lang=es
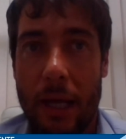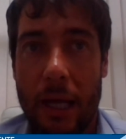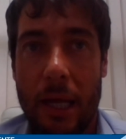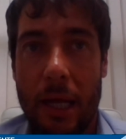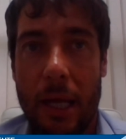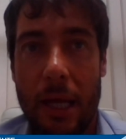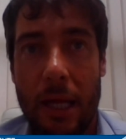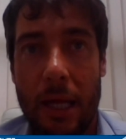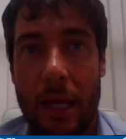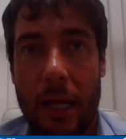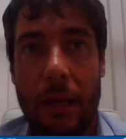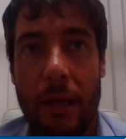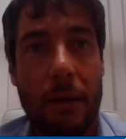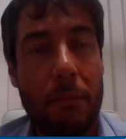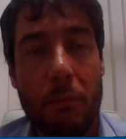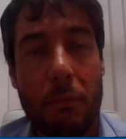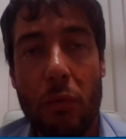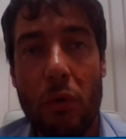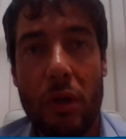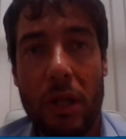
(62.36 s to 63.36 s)

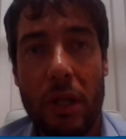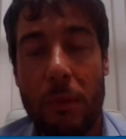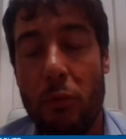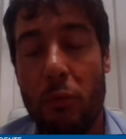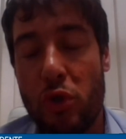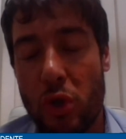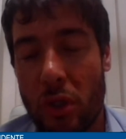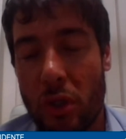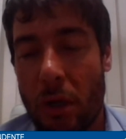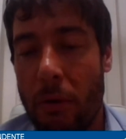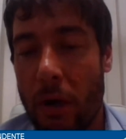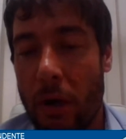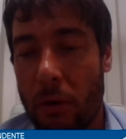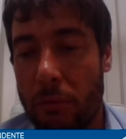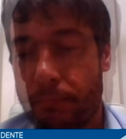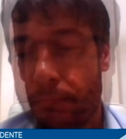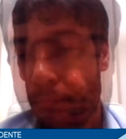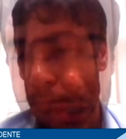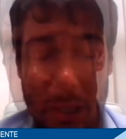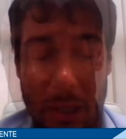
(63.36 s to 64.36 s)
eh, de mucho
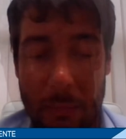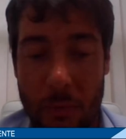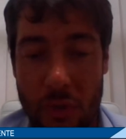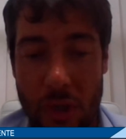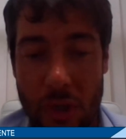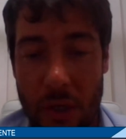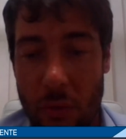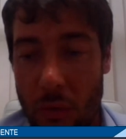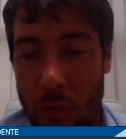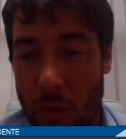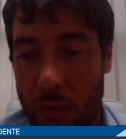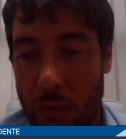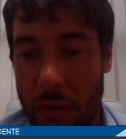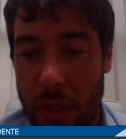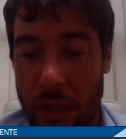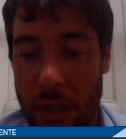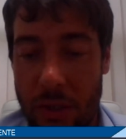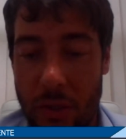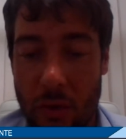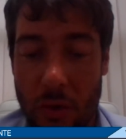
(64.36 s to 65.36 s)
trabajo. Estamos en un
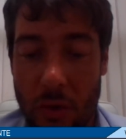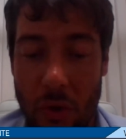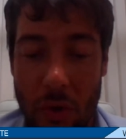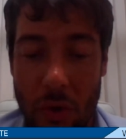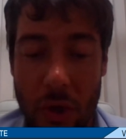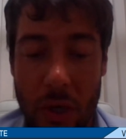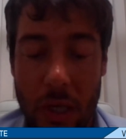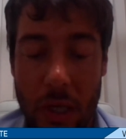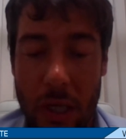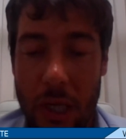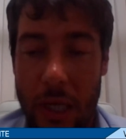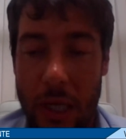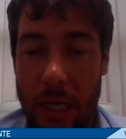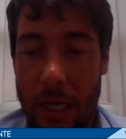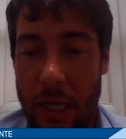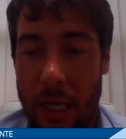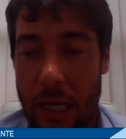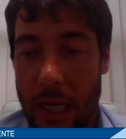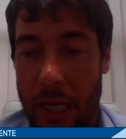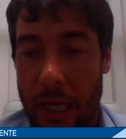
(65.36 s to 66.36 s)
contexto
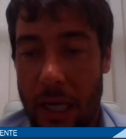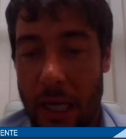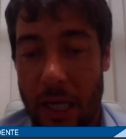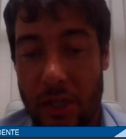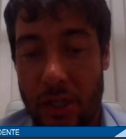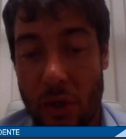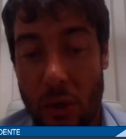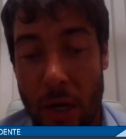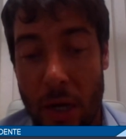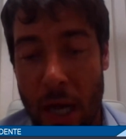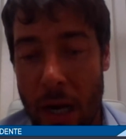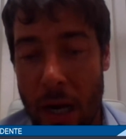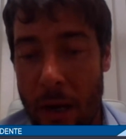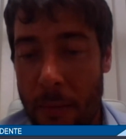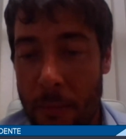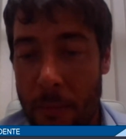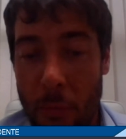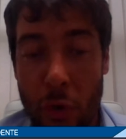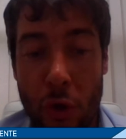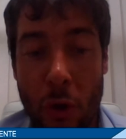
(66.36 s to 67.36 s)
eh,
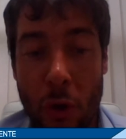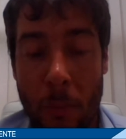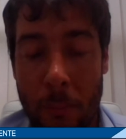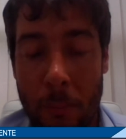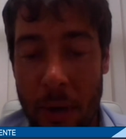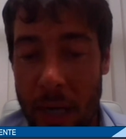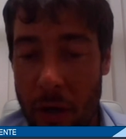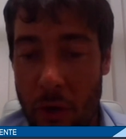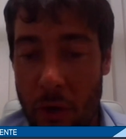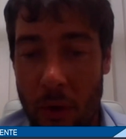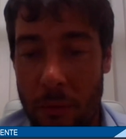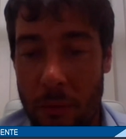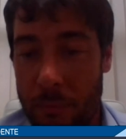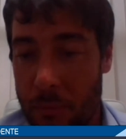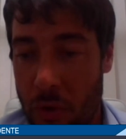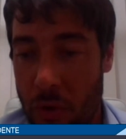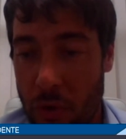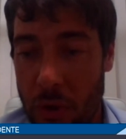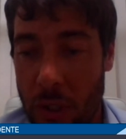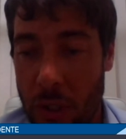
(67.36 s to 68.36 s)
nacional muy
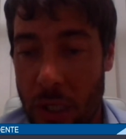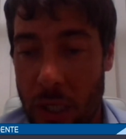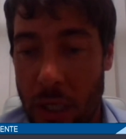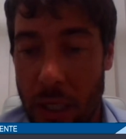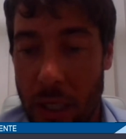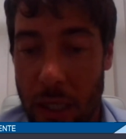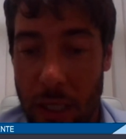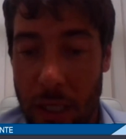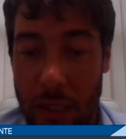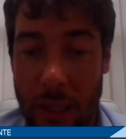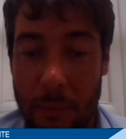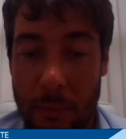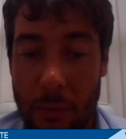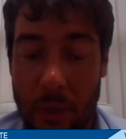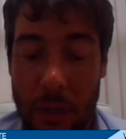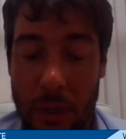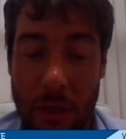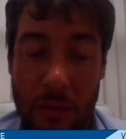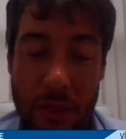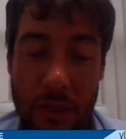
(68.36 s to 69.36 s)
complejo, donde
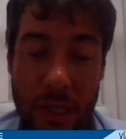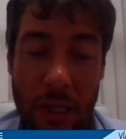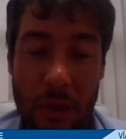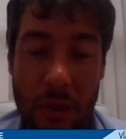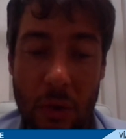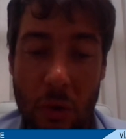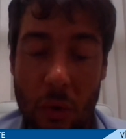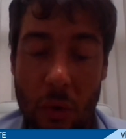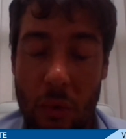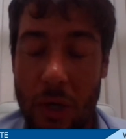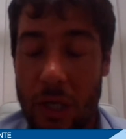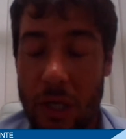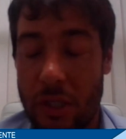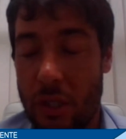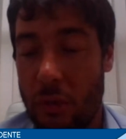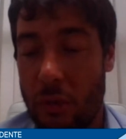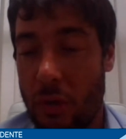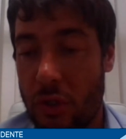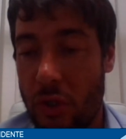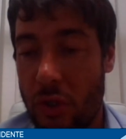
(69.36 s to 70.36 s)
estamos atravesando una
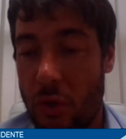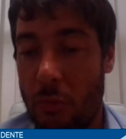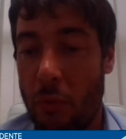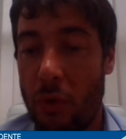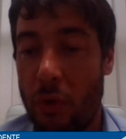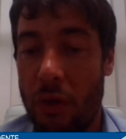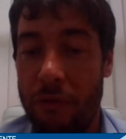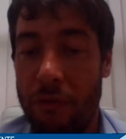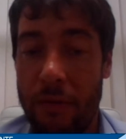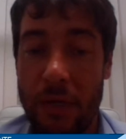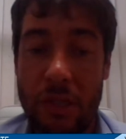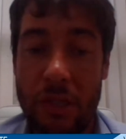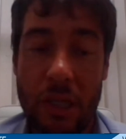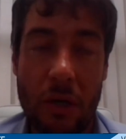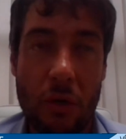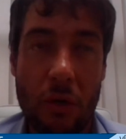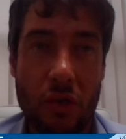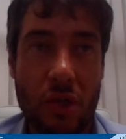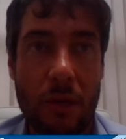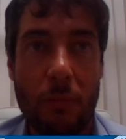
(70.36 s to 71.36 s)
situación muy
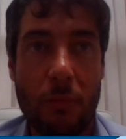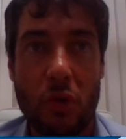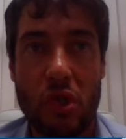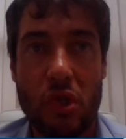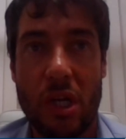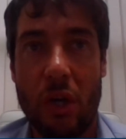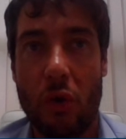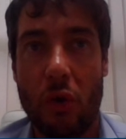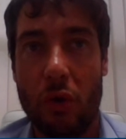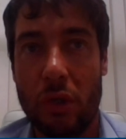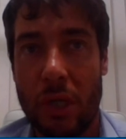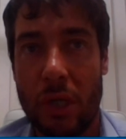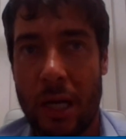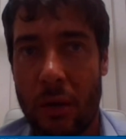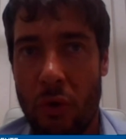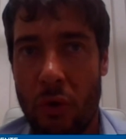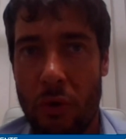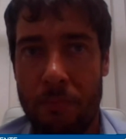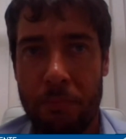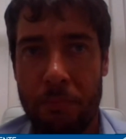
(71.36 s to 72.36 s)
difícil. Nos hemos
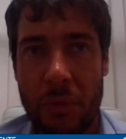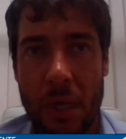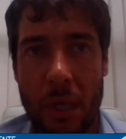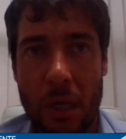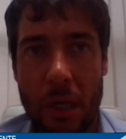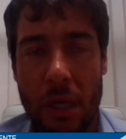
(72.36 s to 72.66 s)
encontrado